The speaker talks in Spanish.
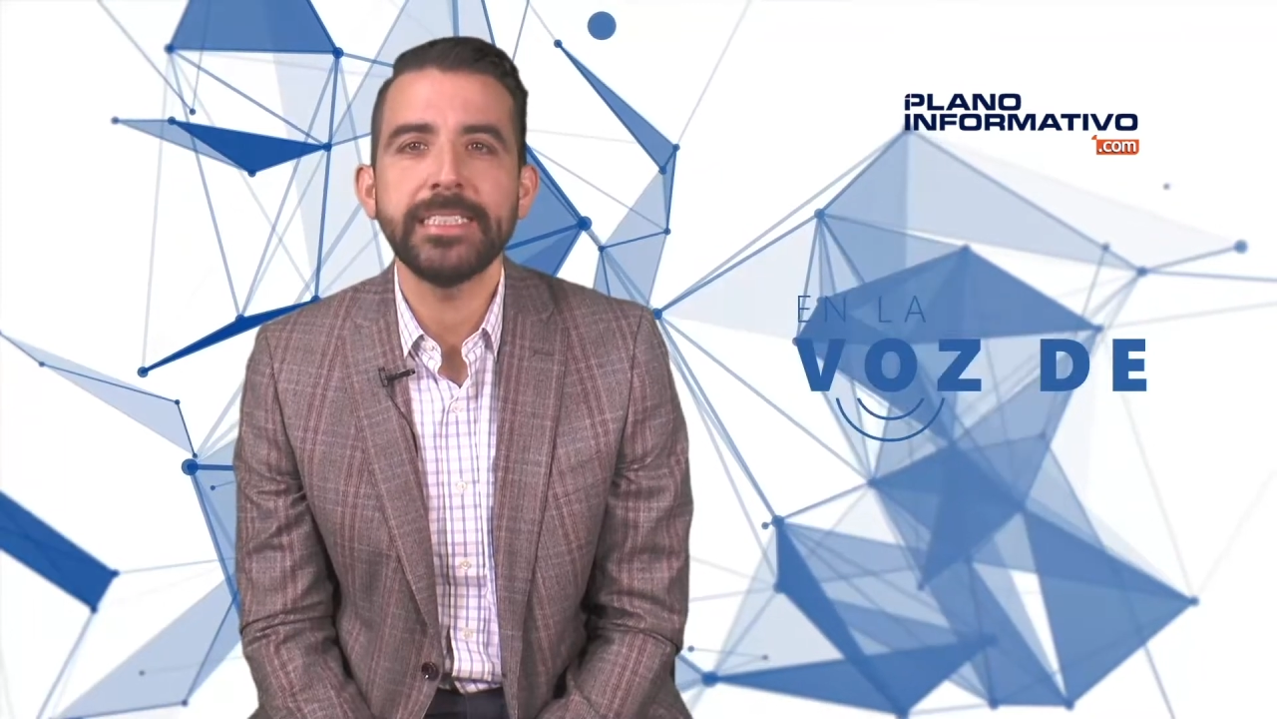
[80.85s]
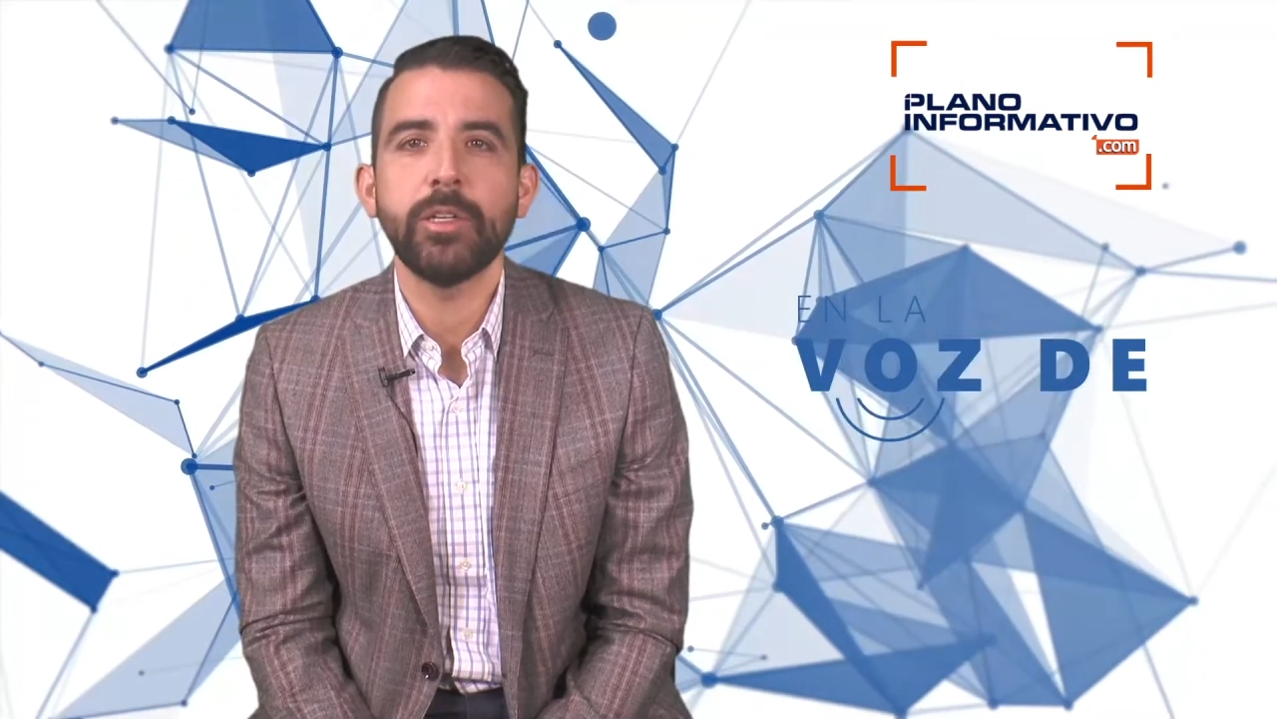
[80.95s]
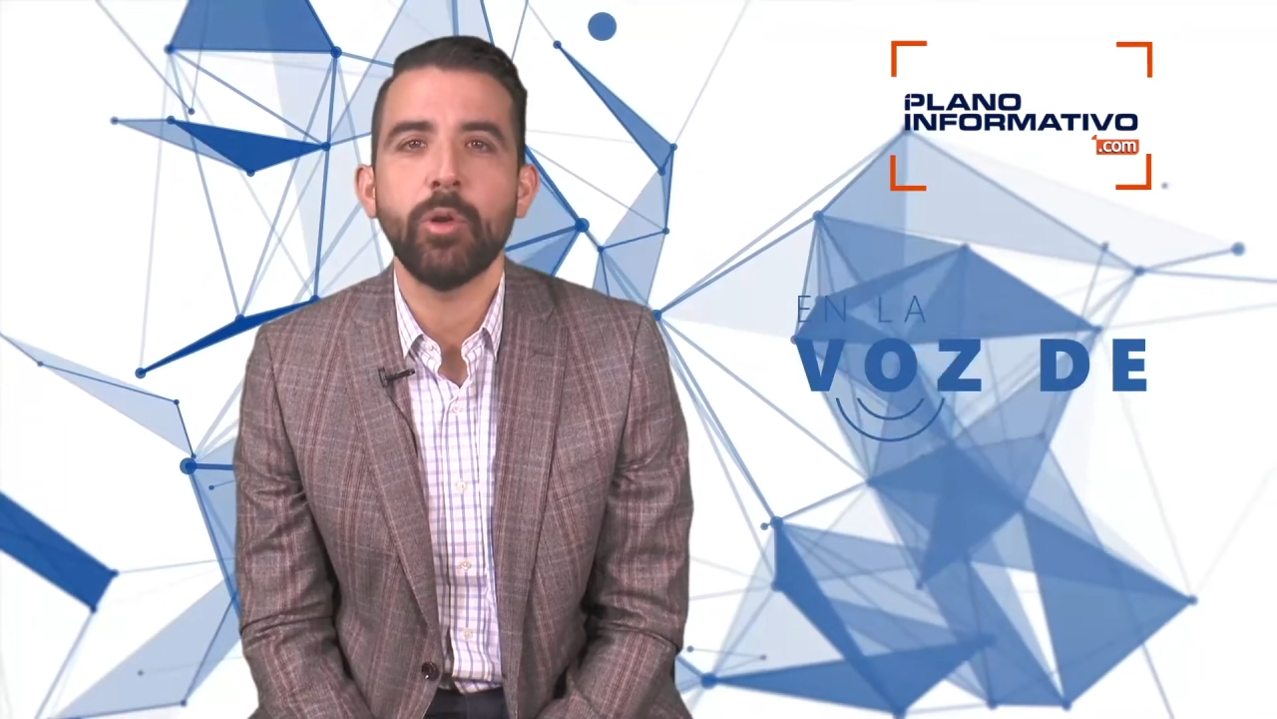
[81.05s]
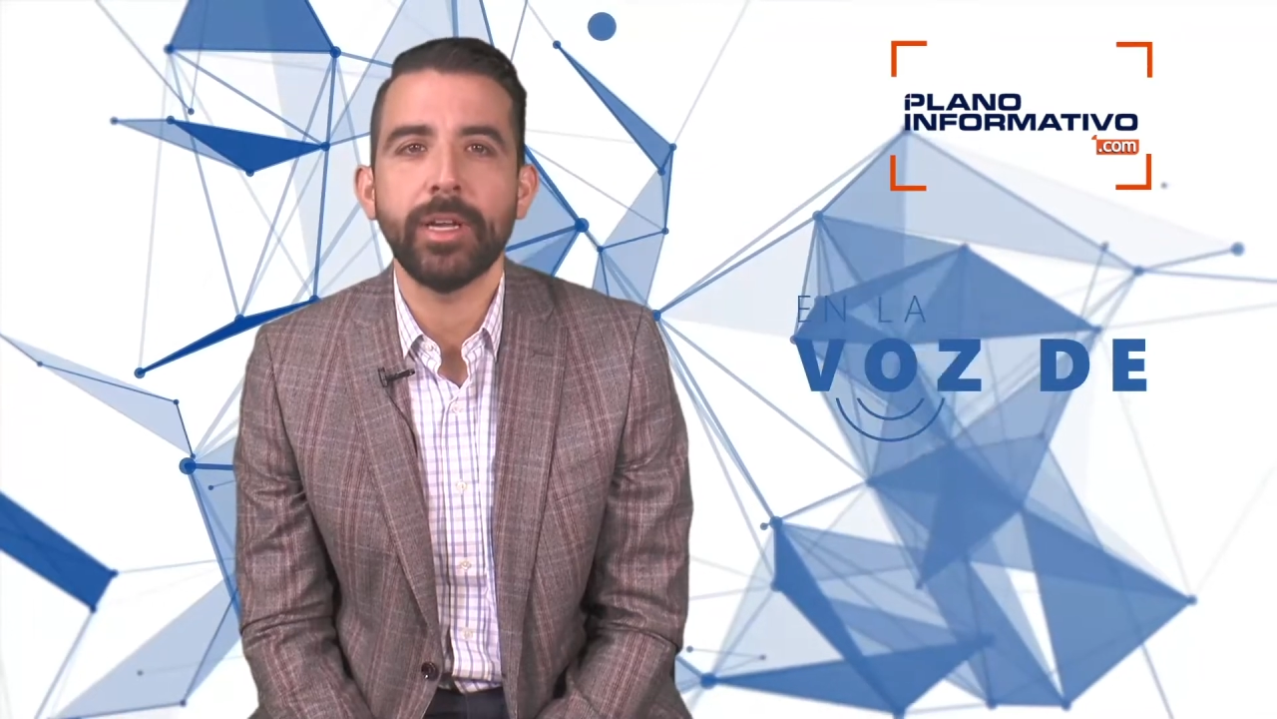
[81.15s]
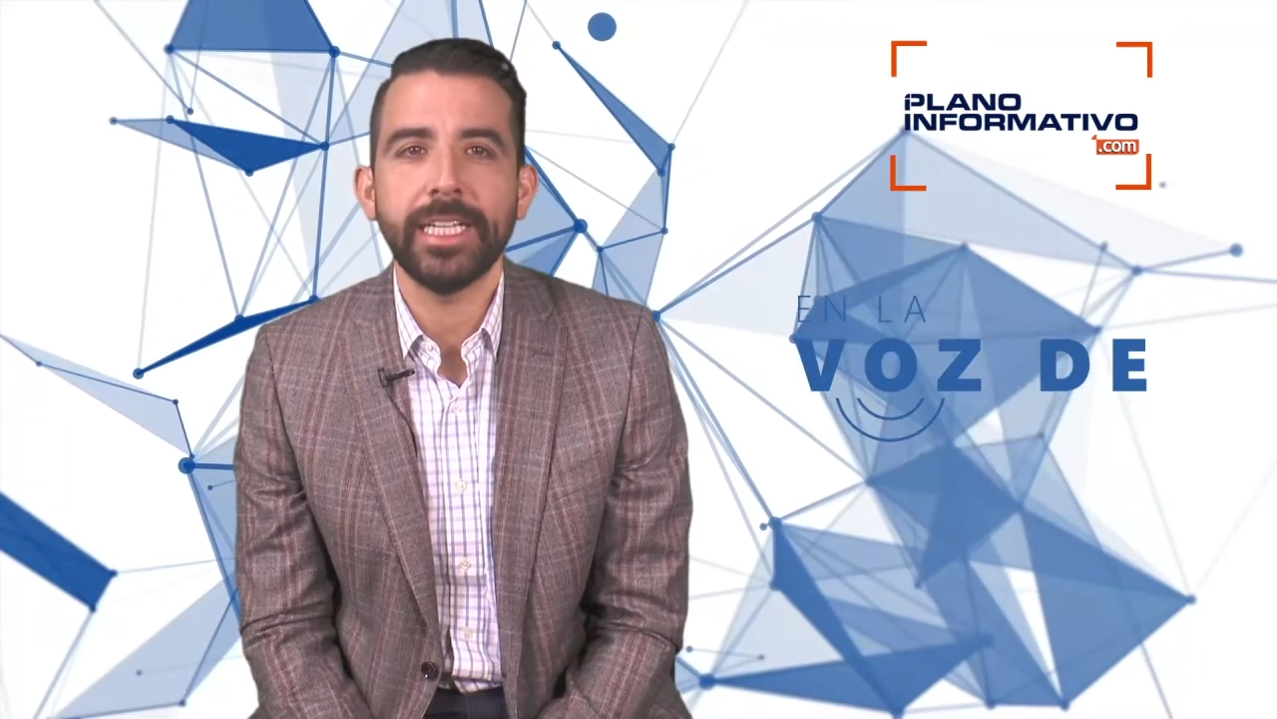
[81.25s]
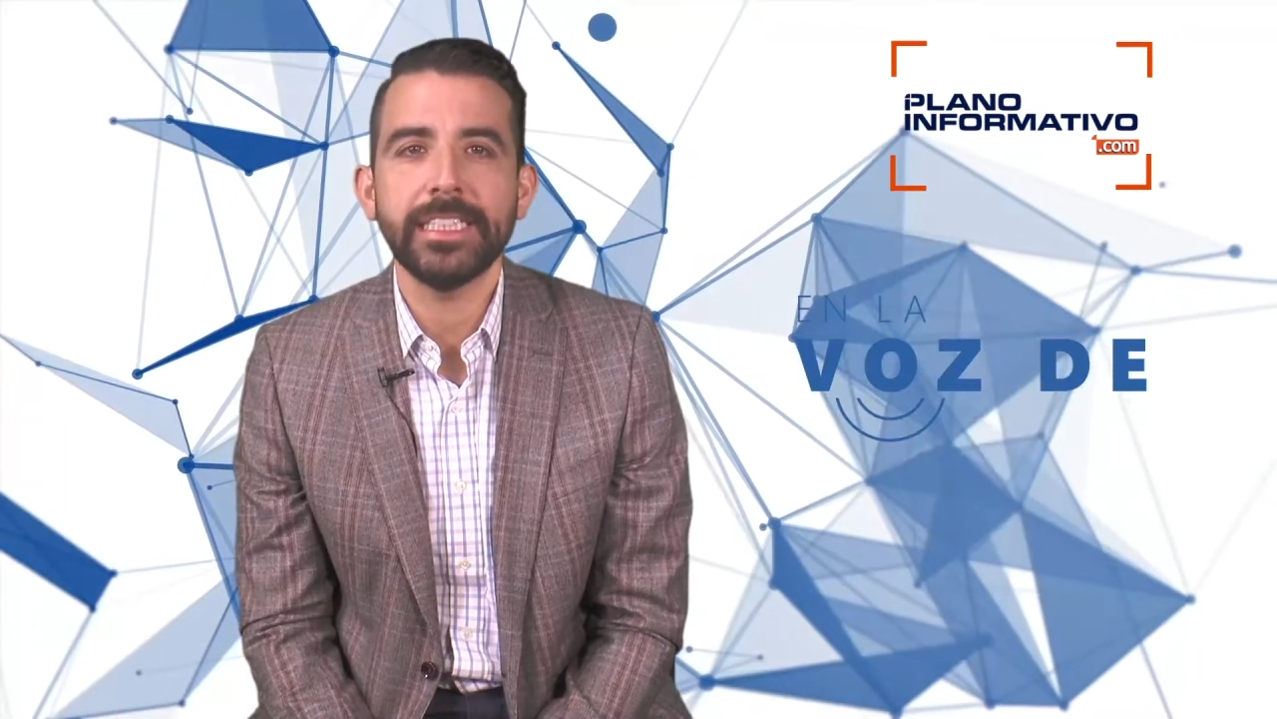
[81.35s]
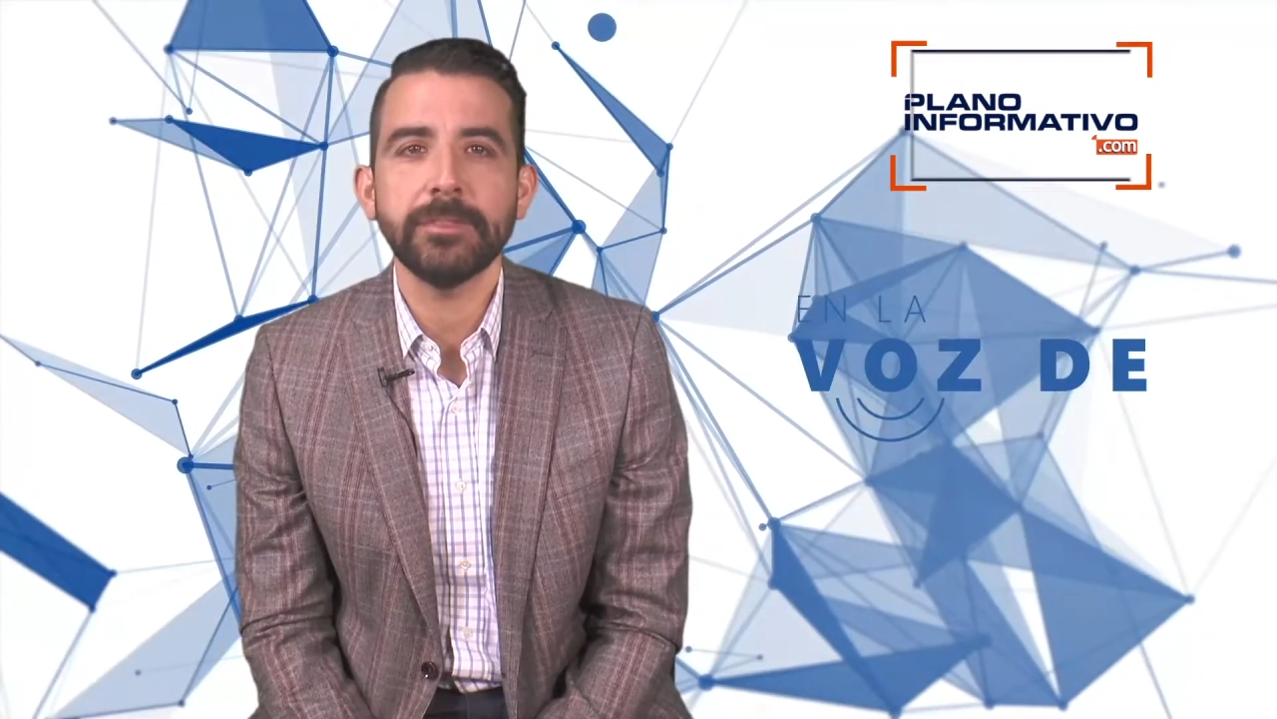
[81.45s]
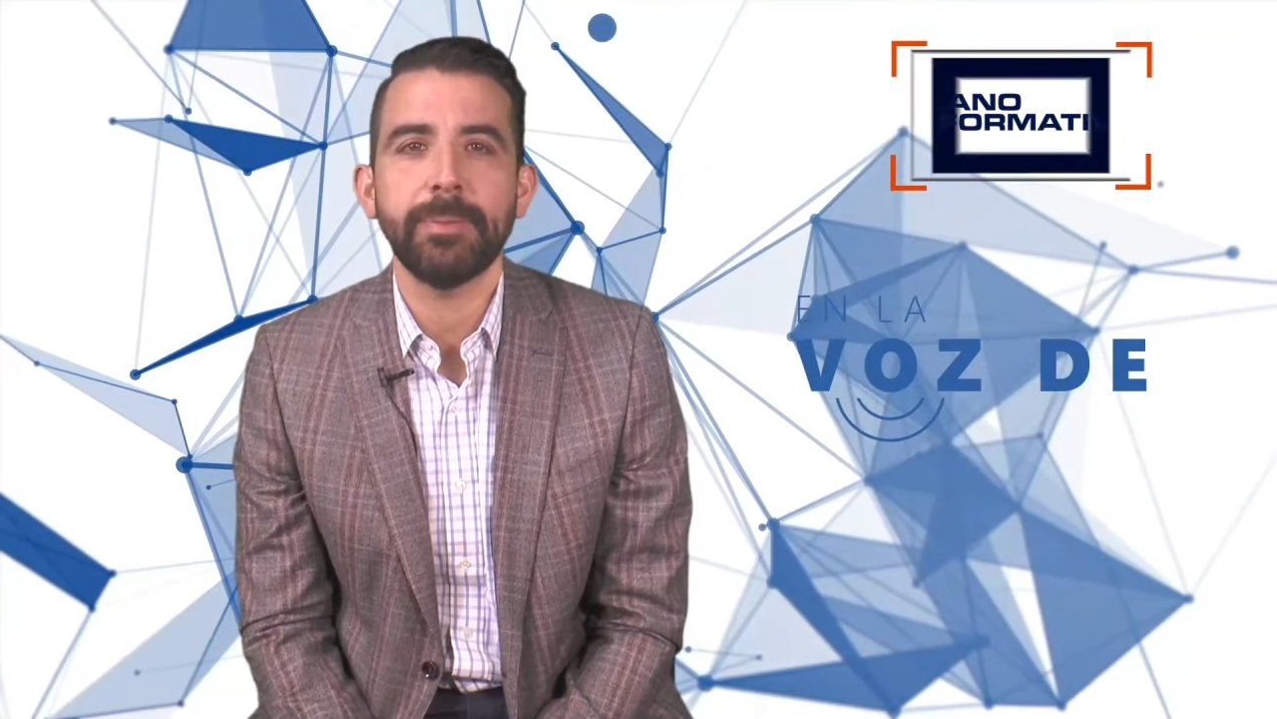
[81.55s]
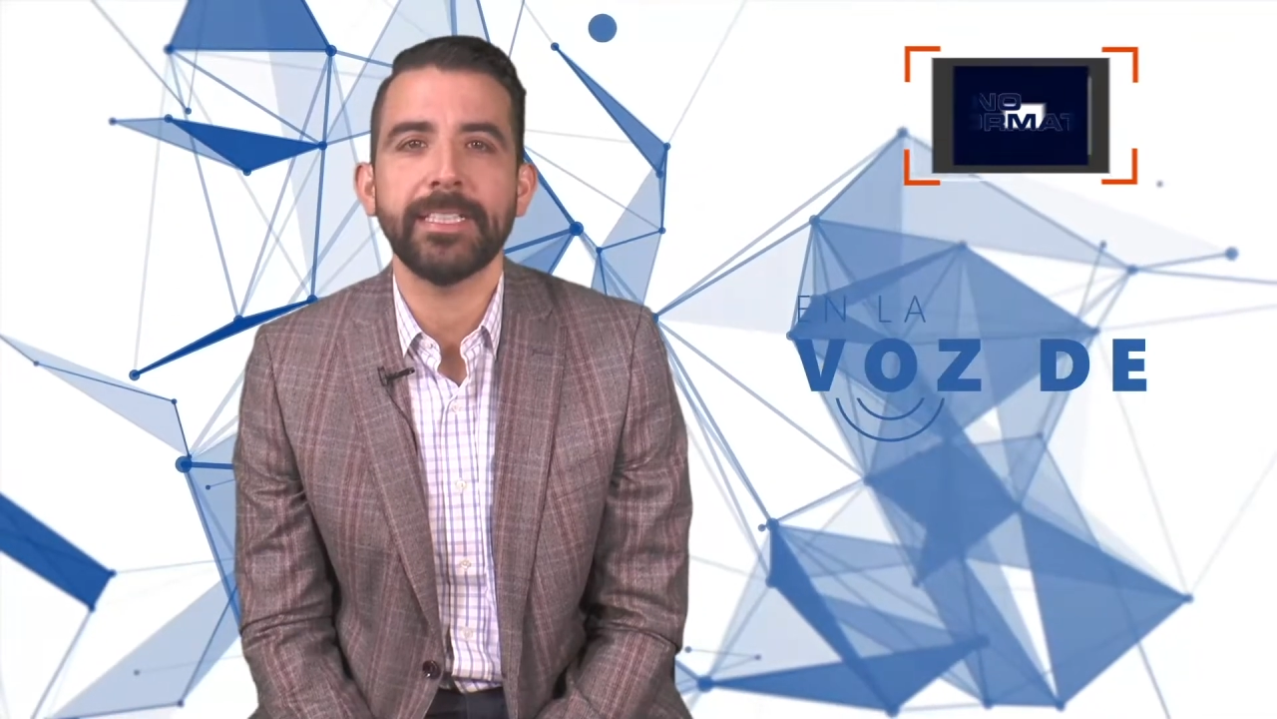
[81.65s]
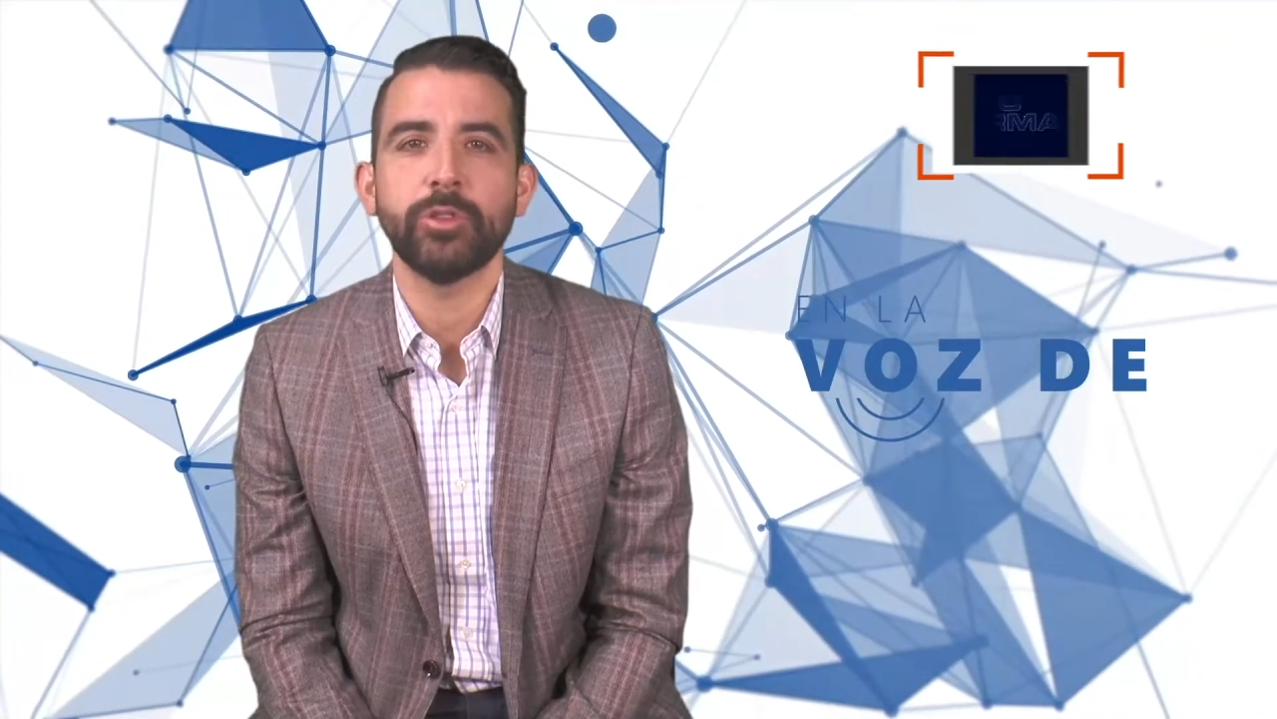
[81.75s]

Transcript: y concretas para